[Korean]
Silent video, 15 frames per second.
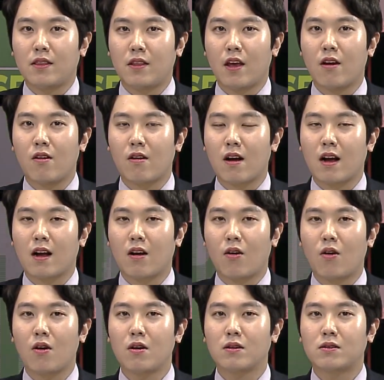뇌혈관과
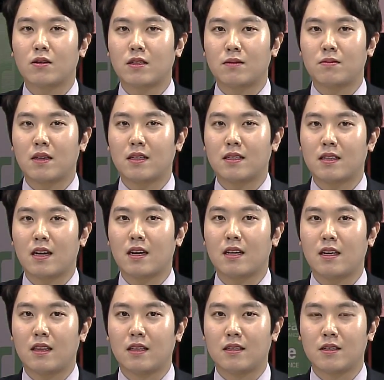허혈성
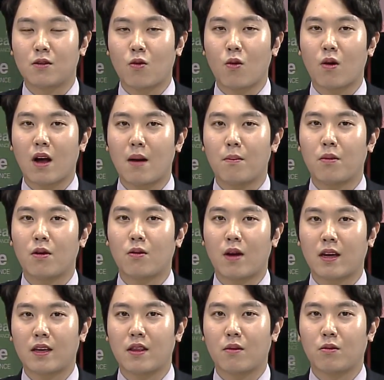심장질환이 있는지 꼭 한번
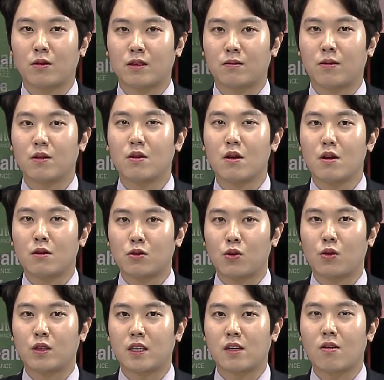확인해 보시면
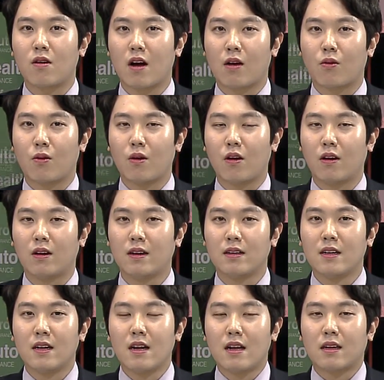좋으실 것 같고요.
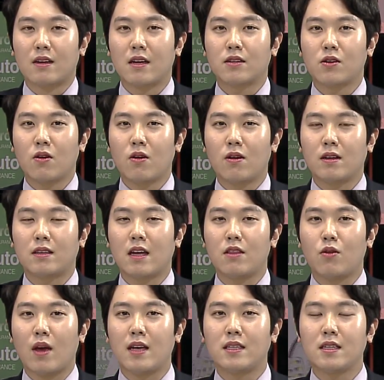그래서
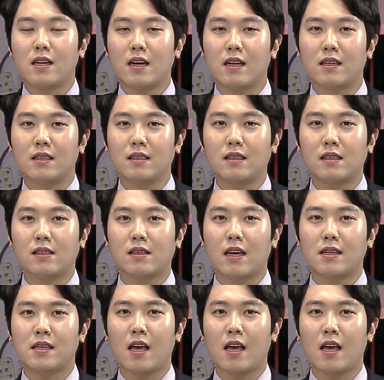일단 뇌질환은 크게